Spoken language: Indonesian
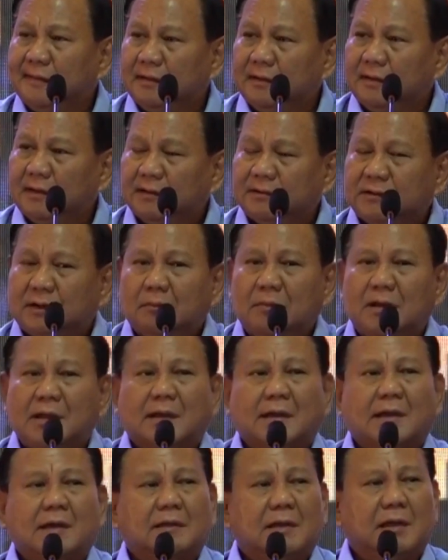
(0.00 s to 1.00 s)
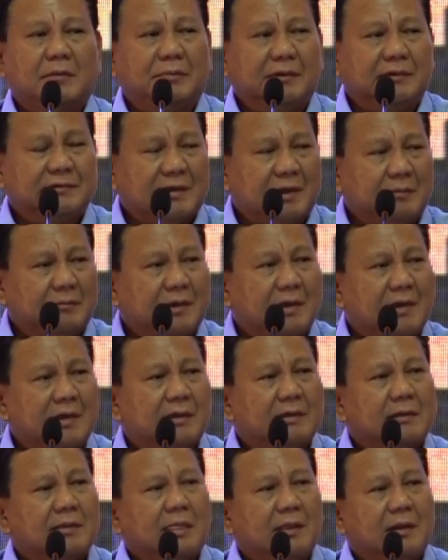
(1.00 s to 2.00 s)
latar belakang hampir
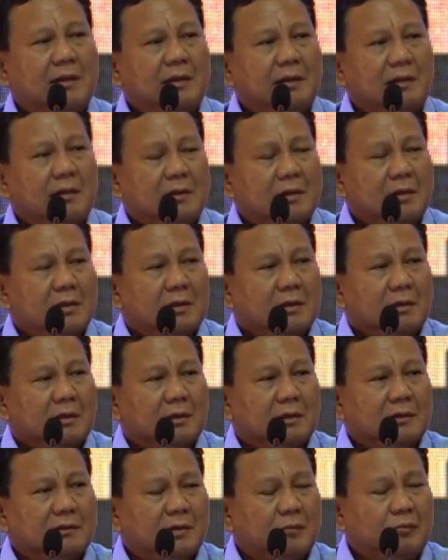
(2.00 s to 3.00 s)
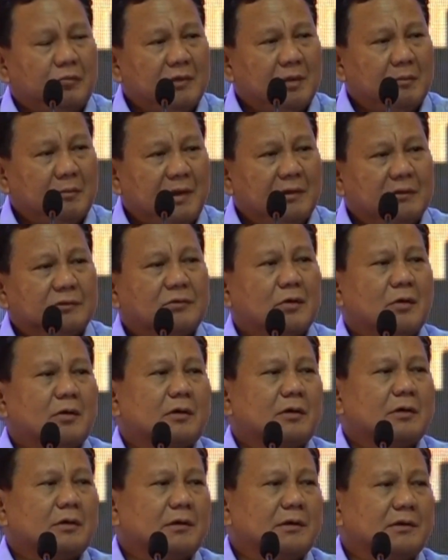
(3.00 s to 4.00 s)
sama, kita punya
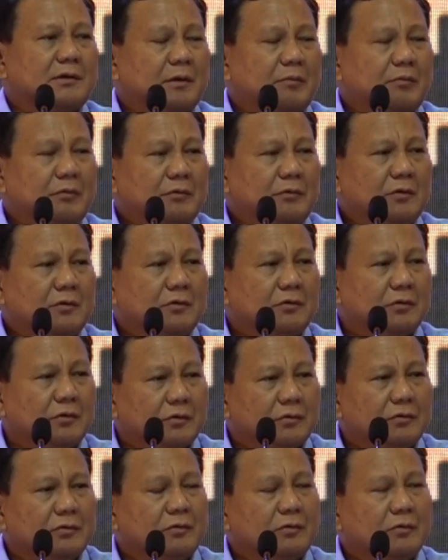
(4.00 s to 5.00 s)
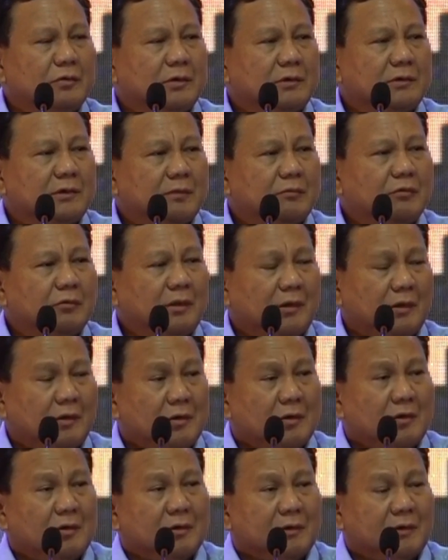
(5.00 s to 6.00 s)
mentor, kita punya guru, kita punya
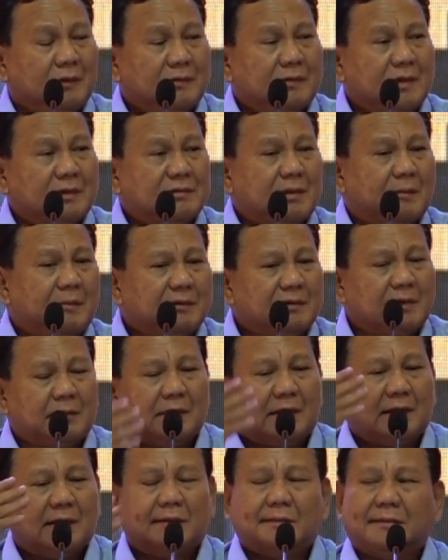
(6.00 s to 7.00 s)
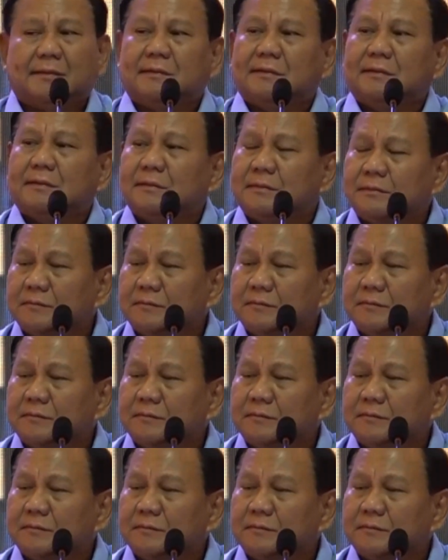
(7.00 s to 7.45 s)
kita sama-sama